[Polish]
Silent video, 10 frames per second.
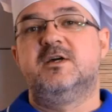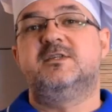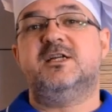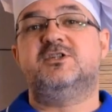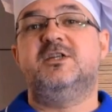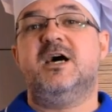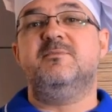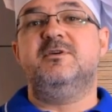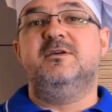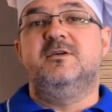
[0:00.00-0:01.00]

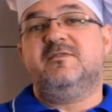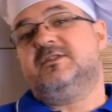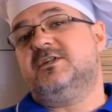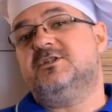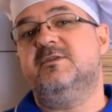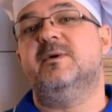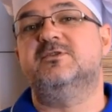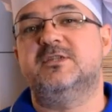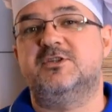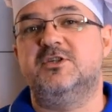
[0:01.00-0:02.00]
Zaczynamy, a w zasadzie nie ma
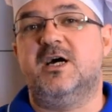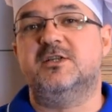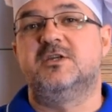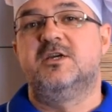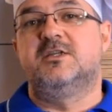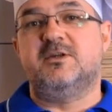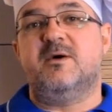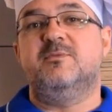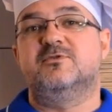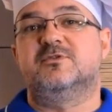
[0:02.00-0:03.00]
co zaczynać,
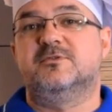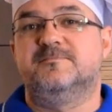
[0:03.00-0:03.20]
działamy już.